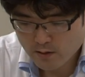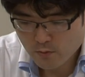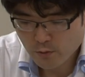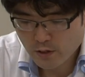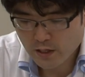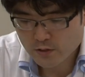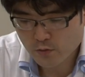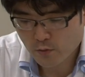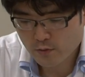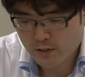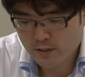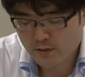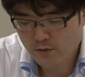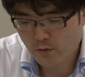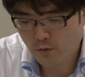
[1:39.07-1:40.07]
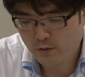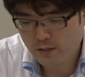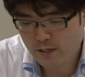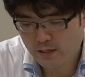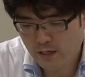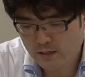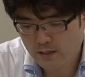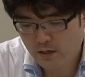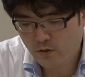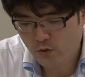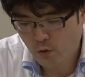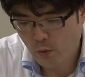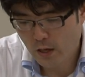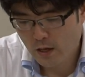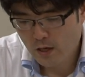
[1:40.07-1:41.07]
これが直接強制に当たる
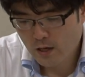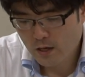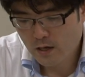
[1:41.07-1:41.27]
のは